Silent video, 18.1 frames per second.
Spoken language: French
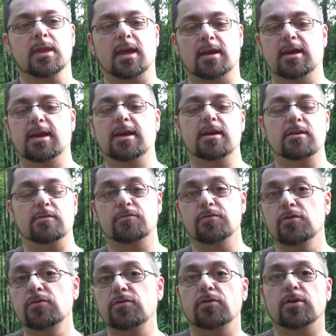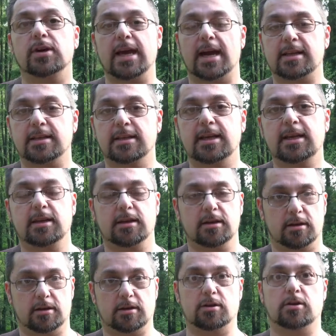et vous vous regardez...
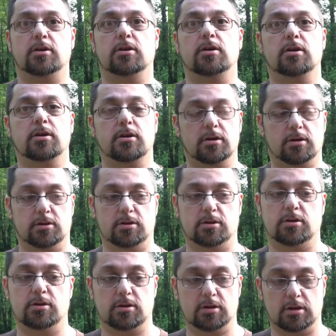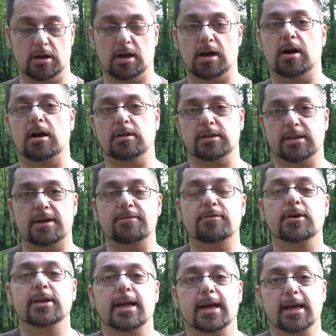Euh, euh
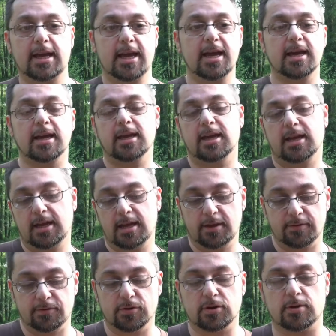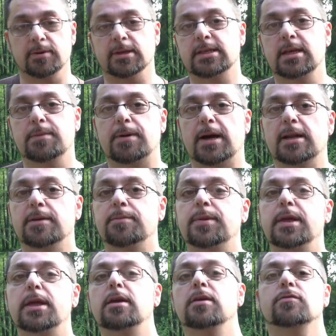d'avant et d'arrière et vous commencez par les
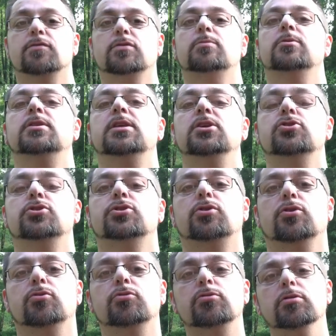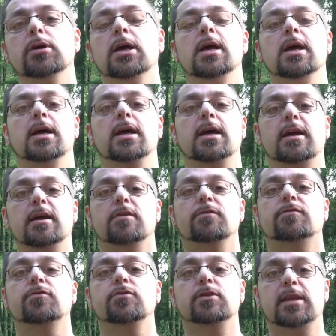pieds, vous montez jusqu'au haut et
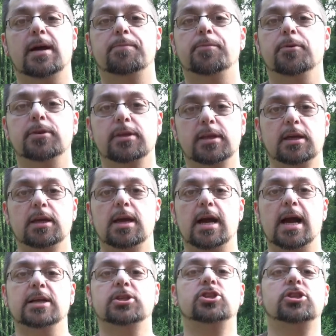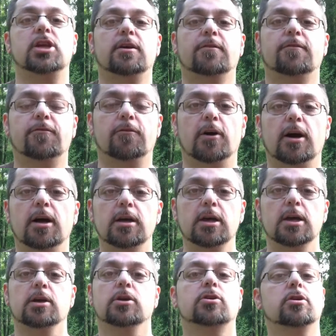vous tapotez à chaque fois
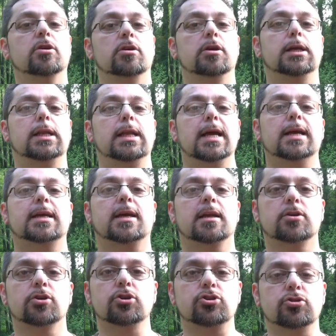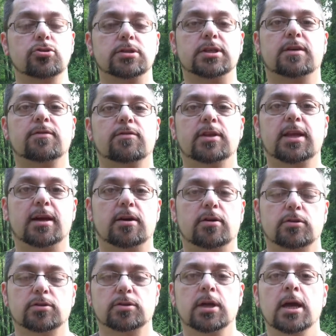qu'il y a quelque chose qui vous
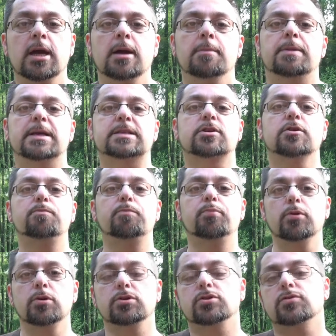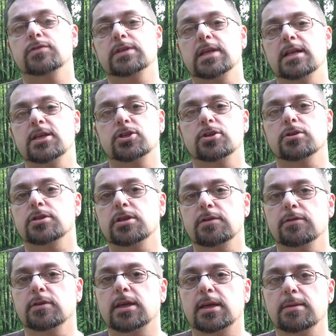dérange. Parce que plus vous allez changer
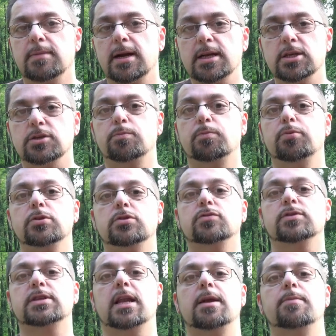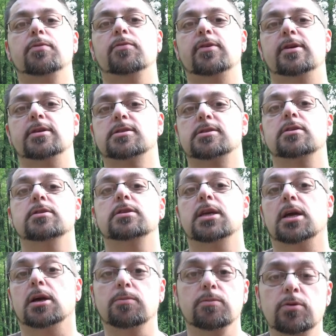votre image, plus vous allez pouvoir
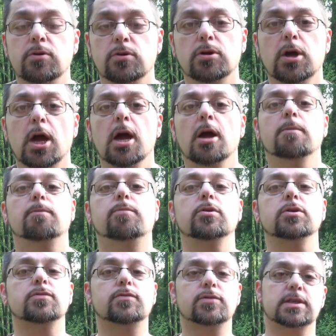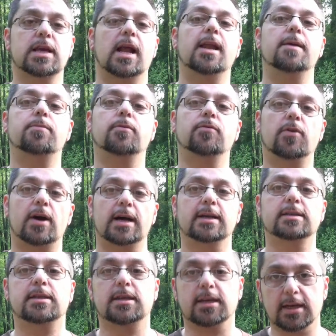sentir mieux, plus vous allez pouvoir
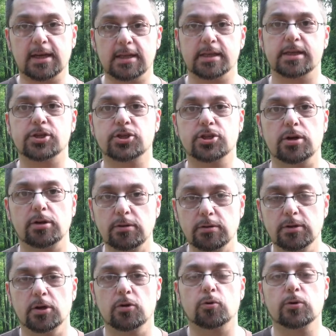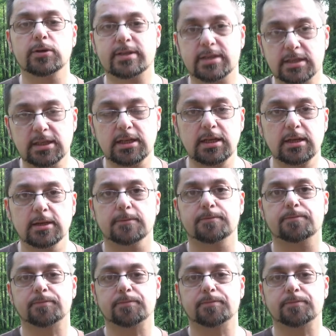attirer des gens aussi.